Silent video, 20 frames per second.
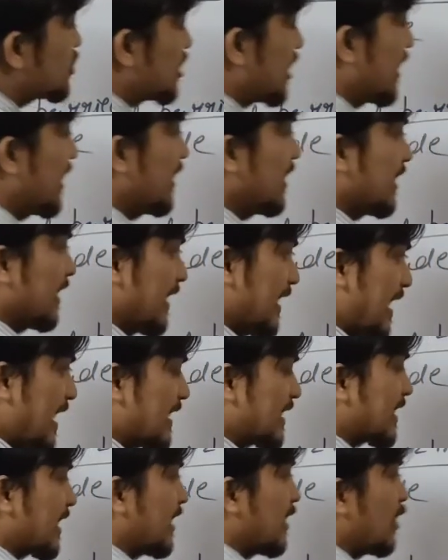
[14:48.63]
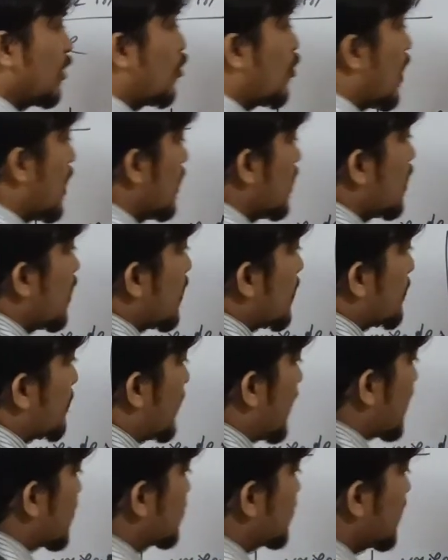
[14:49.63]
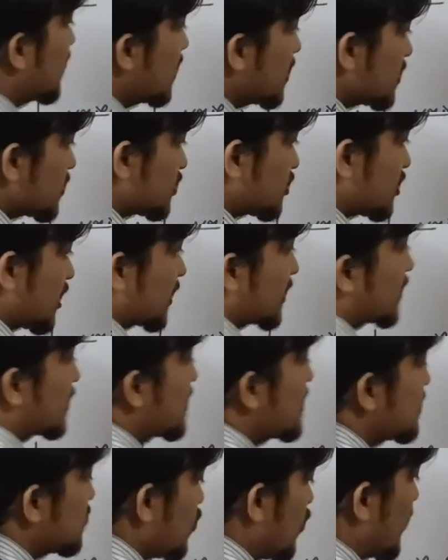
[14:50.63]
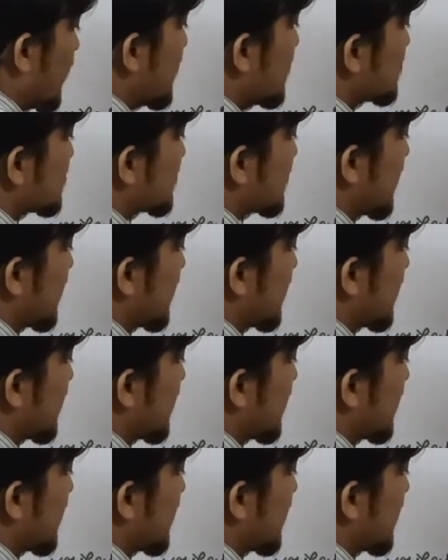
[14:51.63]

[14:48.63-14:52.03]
छह एक कैरी हुआ बारह दिया छत्तीस और एक